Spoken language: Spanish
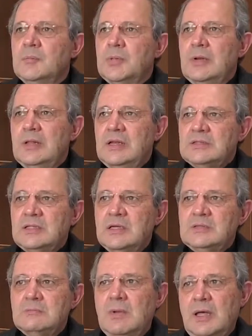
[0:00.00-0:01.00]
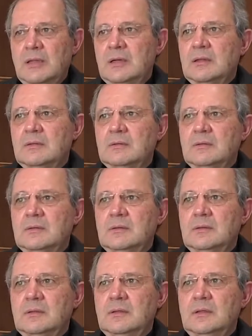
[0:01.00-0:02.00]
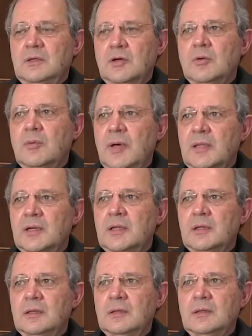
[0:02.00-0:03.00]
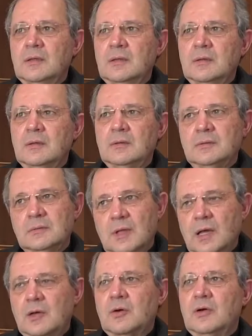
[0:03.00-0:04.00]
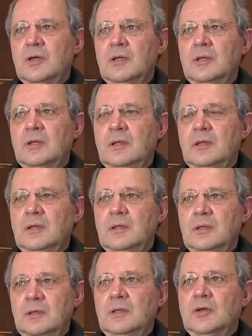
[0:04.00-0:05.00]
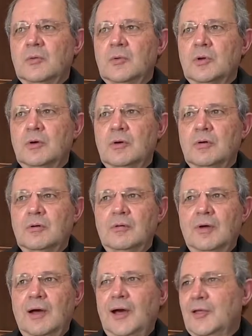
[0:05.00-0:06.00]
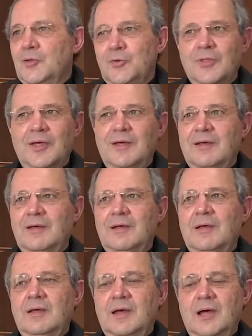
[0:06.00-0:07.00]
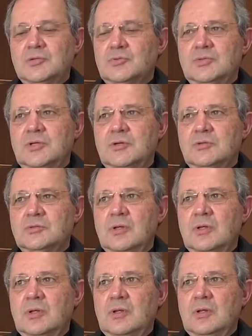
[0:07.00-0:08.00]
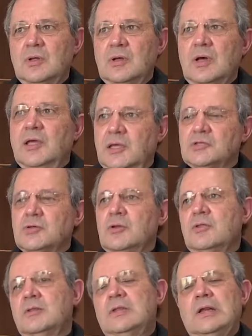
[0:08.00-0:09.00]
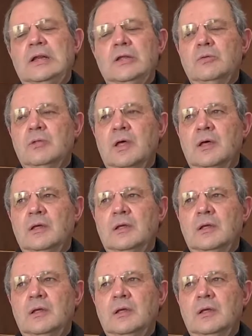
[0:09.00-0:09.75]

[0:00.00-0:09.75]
Pero la Iglesia es madre y como madre acoge y, como no, ayuda a sus hijos. Hay que solicitar la ayuda,